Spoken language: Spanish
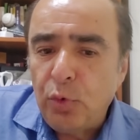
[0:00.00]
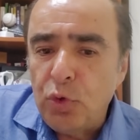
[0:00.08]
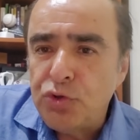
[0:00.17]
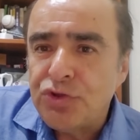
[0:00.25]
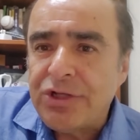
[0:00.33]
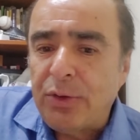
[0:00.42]
Un
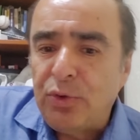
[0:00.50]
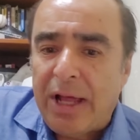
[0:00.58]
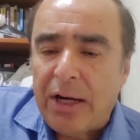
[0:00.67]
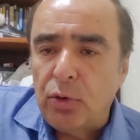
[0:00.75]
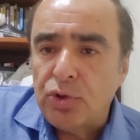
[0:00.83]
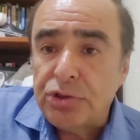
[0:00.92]
gusto
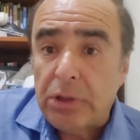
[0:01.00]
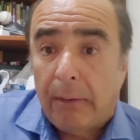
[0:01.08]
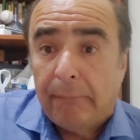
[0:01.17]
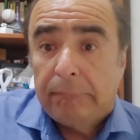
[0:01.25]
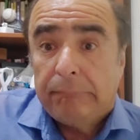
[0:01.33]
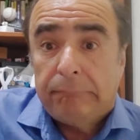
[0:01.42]
saludarlos.
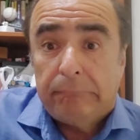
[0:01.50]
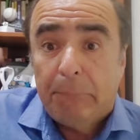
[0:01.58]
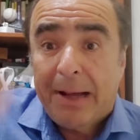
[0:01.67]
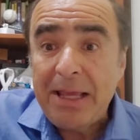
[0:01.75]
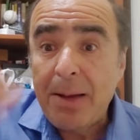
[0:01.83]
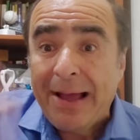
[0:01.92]

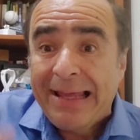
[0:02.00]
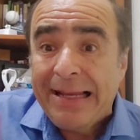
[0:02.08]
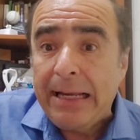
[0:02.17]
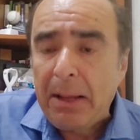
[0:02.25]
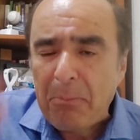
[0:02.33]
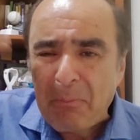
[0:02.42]
Vaya
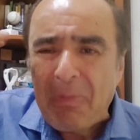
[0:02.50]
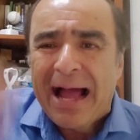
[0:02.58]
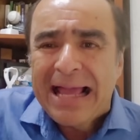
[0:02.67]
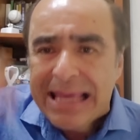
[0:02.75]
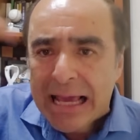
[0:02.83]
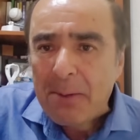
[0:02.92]
baile,
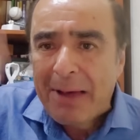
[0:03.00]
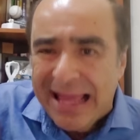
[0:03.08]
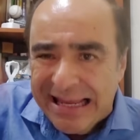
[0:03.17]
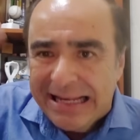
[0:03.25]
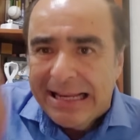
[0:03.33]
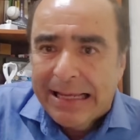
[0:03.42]
vaya
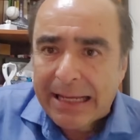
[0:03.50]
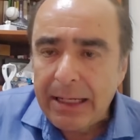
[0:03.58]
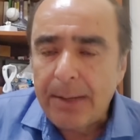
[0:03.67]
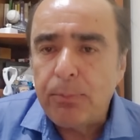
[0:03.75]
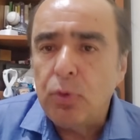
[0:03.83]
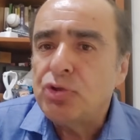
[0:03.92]
baile que
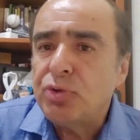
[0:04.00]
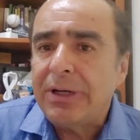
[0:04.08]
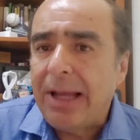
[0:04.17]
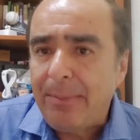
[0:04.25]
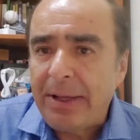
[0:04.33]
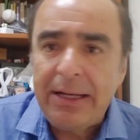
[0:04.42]
le puso
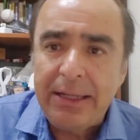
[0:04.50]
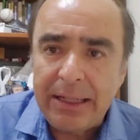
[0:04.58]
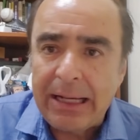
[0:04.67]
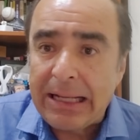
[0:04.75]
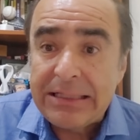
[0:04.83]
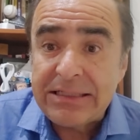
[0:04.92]
el
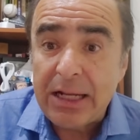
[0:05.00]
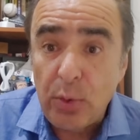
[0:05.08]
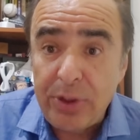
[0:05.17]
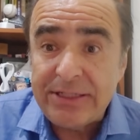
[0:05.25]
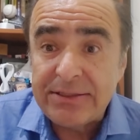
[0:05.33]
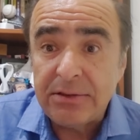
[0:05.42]
América al San
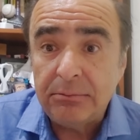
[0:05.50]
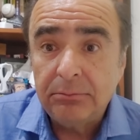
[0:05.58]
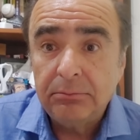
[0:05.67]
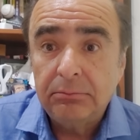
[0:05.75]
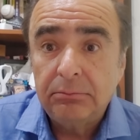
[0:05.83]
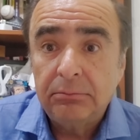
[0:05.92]
Luis.
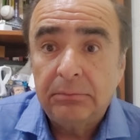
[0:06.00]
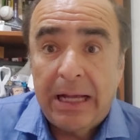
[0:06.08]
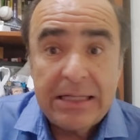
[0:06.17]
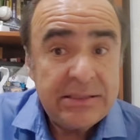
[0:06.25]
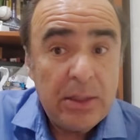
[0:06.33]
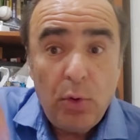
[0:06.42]

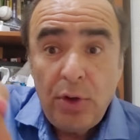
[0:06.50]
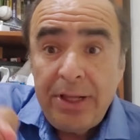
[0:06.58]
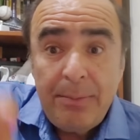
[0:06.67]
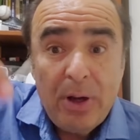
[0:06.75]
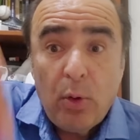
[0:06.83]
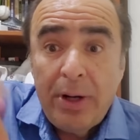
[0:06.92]
Hasta
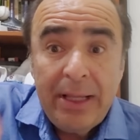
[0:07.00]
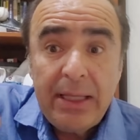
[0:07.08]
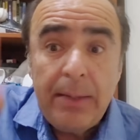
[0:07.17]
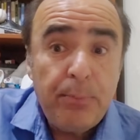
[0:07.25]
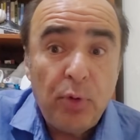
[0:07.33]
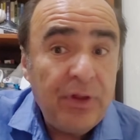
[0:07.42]
hoy el mejor
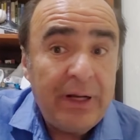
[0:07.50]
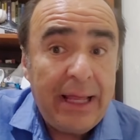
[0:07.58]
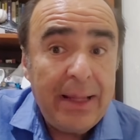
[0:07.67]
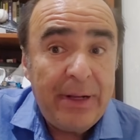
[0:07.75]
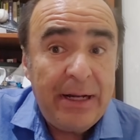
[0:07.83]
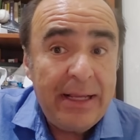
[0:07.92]
equipo de
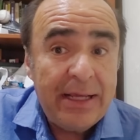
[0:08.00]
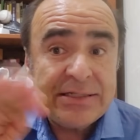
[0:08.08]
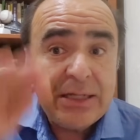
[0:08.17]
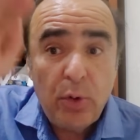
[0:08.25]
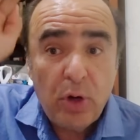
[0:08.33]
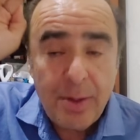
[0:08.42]
la
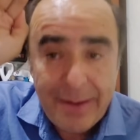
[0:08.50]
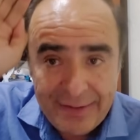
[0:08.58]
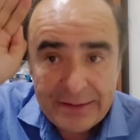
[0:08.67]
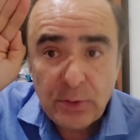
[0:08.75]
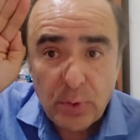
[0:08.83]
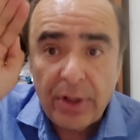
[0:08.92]
MLS en lo que va
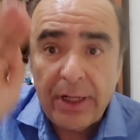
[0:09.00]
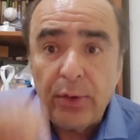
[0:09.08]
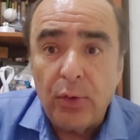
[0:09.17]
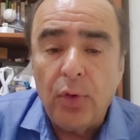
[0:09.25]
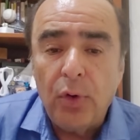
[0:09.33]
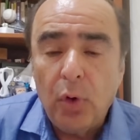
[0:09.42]
del
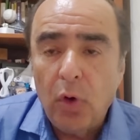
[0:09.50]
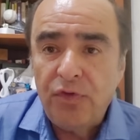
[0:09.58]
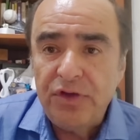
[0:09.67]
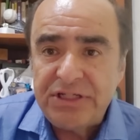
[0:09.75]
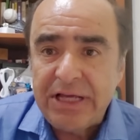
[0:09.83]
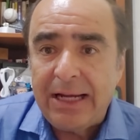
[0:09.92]
torneo
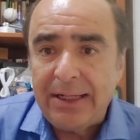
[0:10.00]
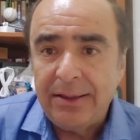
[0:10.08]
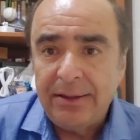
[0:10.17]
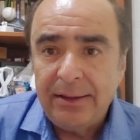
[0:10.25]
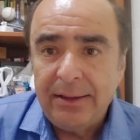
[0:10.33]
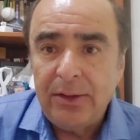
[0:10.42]
oficial
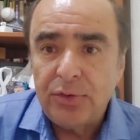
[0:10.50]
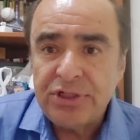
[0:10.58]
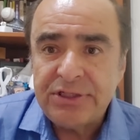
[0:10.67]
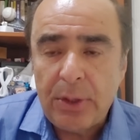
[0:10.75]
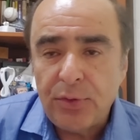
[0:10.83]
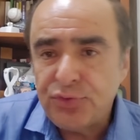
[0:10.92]
en los
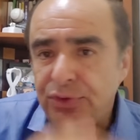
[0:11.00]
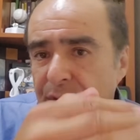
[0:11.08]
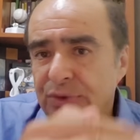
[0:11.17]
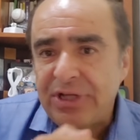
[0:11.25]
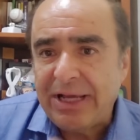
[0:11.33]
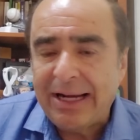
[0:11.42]
Estados
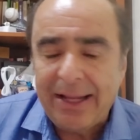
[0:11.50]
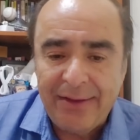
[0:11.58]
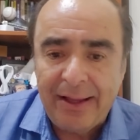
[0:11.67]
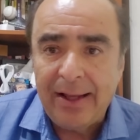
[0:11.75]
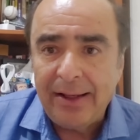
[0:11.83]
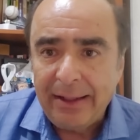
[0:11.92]
Unidos y
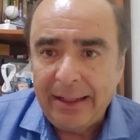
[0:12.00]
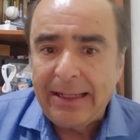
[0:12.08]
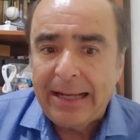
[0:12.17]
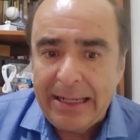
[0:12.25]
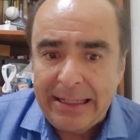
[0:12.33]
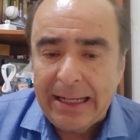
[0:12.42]
Canadá
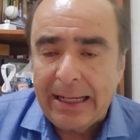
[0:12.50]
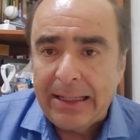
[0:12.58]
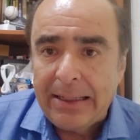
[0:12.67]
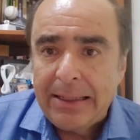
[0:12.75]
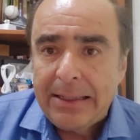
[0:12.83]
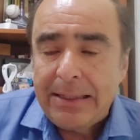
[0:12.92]
en la liga.
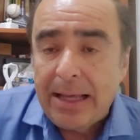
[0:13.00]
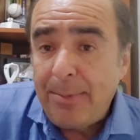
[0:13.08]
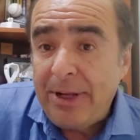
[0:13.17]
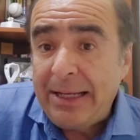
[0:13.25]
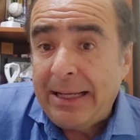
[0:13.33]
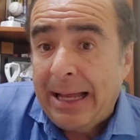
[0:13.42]
Y
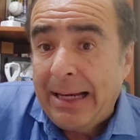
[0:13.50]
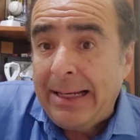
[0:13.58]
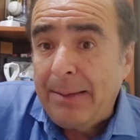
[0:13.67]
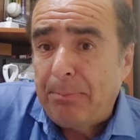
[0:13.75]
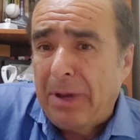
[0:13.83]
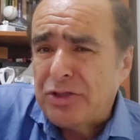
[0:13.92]
América
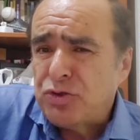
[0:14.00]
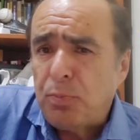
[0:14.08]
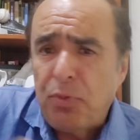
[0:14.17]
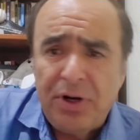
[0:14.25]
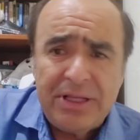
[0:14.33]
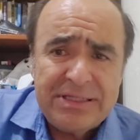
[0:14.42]
le
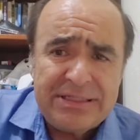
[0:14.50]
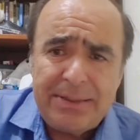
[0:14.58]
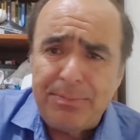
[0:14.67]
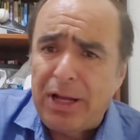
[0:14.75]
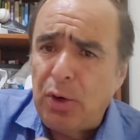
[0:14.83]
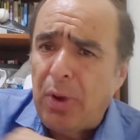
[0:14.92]
pasó por
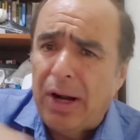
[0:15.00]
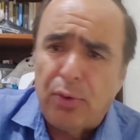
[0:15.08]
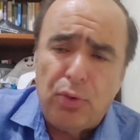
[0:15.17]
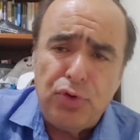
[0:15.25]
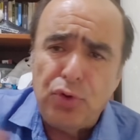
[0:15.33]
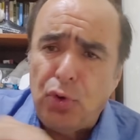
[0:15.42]
encima, lo
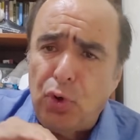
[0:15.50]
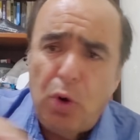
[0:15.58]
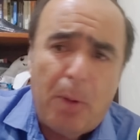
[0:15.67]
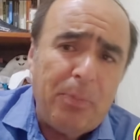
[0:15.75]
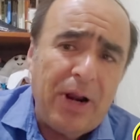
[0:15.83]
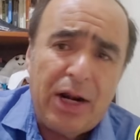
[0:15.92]
arrolló,
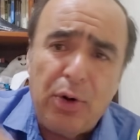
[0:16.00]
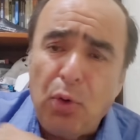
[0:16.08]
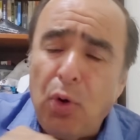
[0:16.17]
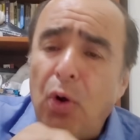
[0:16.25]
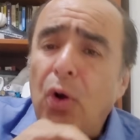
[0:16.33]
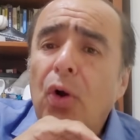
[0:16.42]
lo
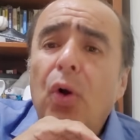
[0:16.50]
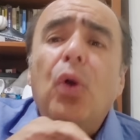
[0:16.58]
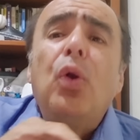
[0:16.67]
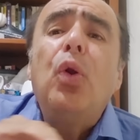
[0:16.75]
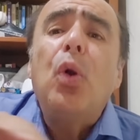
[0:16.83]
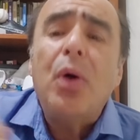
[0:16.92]
aplanó,
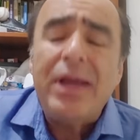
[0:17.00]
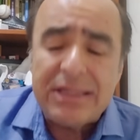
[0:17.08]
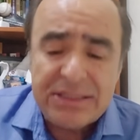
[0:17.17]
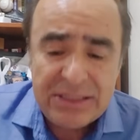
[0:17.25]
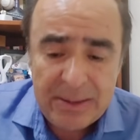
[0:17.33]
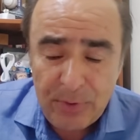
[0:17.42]
lo
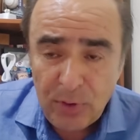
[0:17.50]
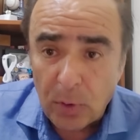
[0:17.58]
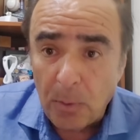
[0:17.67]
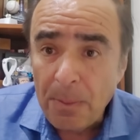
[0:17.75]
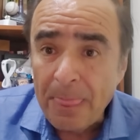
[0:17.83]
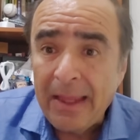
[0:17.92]

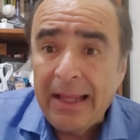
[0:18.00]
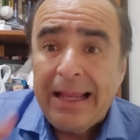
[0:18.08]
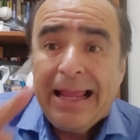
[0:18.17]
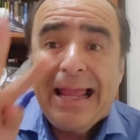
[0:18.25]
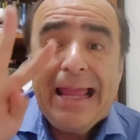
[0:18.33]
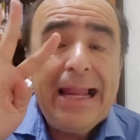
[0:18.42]
exhibió.
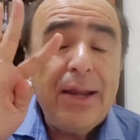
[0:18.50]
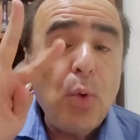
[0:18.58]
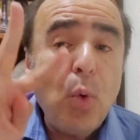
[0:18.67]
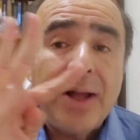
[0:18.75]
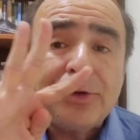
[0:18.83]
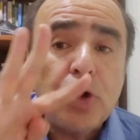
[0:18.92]
El
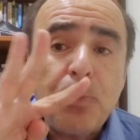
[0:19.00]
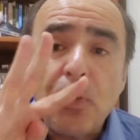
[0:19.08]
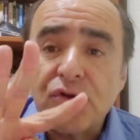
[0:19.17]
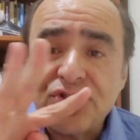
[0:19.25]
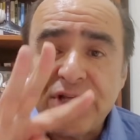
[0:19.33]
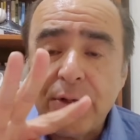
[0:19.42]
4
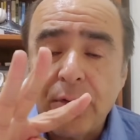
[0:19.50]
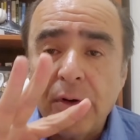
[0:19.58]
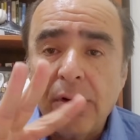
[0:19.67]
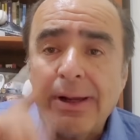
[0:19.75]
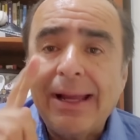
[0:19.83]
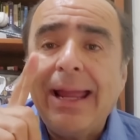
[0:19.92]
por 0,
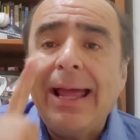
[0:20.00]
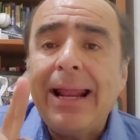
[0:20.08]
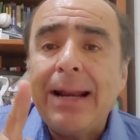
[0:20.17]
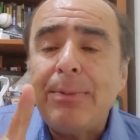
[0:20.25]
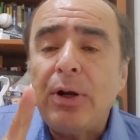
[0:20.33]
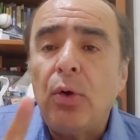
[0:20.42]

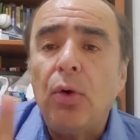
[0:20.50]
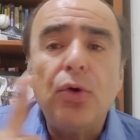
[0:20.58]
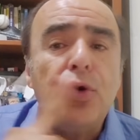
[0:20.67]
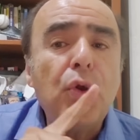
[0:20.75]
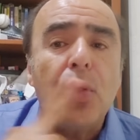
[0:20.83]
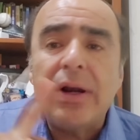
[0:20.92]
créanmelo,
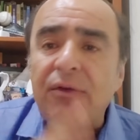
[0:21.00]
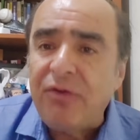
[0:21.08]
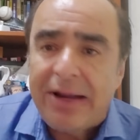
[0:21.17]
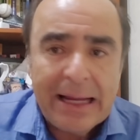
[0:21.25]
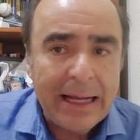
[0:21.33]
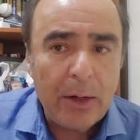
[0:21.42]
no
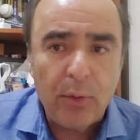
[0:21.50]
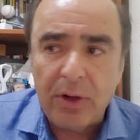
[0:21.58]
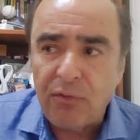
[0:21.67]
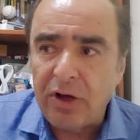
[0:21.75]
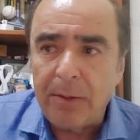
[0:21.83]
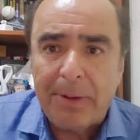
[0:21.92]
refleja lo
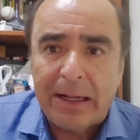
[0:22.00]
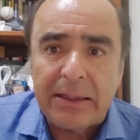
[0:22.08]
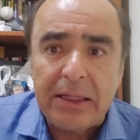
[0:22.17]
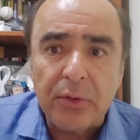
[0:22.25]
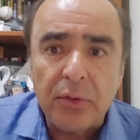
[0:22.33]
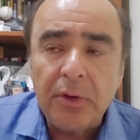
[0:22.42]
que fue el
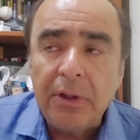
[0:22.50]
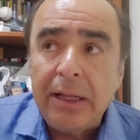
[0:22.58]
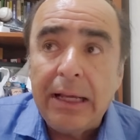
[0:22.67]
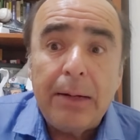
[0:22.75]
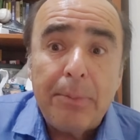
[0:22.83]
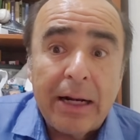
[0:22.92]
partido.
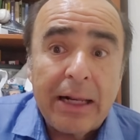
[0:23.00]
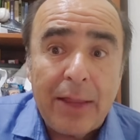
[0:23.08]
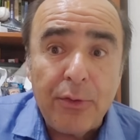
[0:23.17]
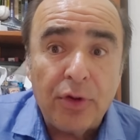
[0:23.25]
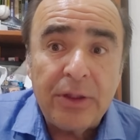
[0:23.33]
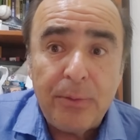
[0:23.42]
El
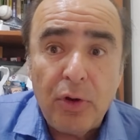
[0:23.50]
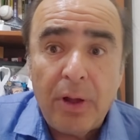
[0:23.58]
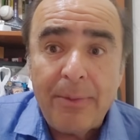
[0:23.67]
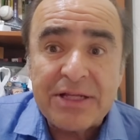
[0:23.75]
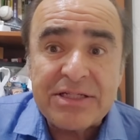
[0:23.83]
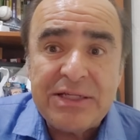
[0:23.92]
marcador
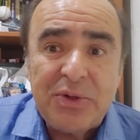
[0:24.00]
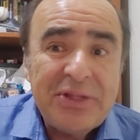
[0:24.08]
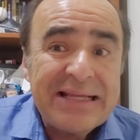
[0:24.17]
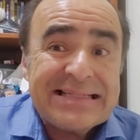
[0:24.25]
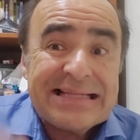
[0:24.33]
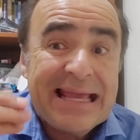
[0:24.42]
debió haber sido
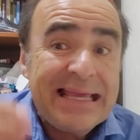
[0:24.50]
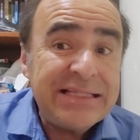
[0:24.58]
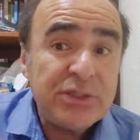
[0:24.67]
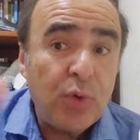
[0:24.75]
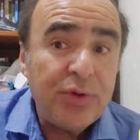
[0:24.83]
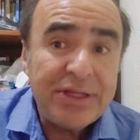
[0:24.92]
de
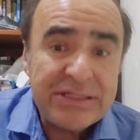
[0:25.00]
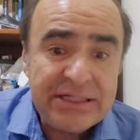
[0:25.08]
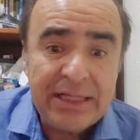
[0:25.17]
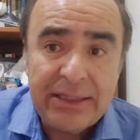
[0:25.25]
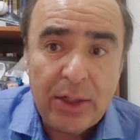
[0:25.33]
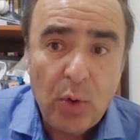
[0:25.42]
6 o de
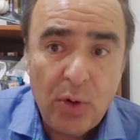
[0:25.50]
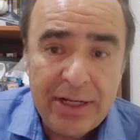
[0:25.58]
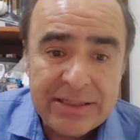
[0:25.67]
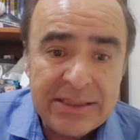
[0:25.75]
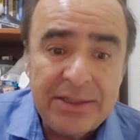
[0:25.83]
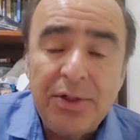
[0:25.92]
7
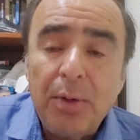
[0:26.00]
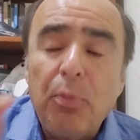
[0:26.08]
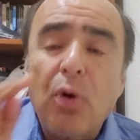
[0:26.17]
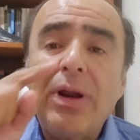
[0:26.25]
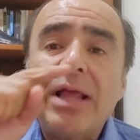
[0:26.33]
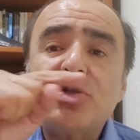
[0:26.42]
goles
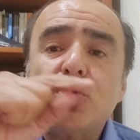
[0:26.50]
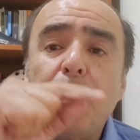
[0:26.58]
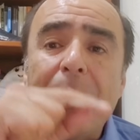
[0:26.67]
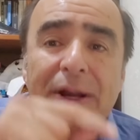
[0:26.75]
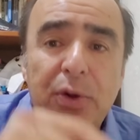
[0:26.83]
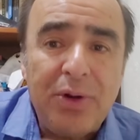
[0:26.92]
por la
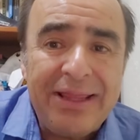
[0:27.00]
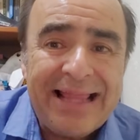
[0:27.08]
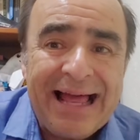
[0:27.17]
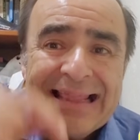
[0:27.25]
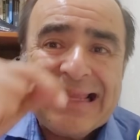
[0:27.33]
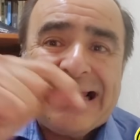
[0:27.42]

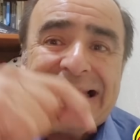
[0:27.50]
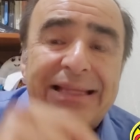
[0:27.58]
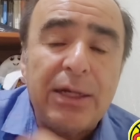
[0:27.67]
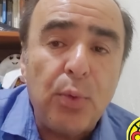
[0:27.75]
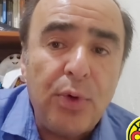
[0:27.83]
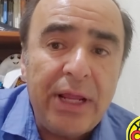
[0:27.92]
superioridad
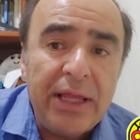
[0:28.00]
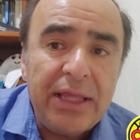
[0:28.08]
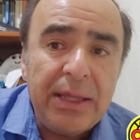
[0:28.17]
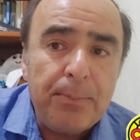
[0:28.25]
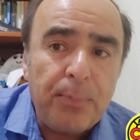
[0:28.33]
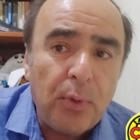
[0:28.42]
entre un
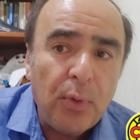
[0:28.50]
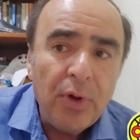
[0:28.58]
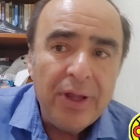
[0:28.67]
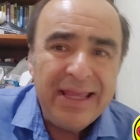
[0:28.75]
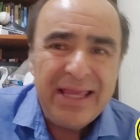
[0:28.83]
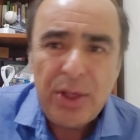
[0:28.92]

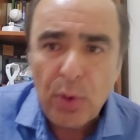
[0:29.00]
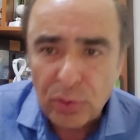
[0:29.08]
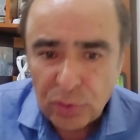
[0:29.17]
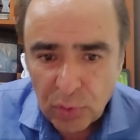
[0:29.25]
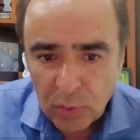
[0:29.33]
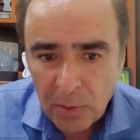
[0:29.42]
equipo y
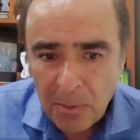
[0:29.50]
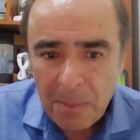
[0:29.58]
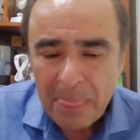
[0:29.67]
otro.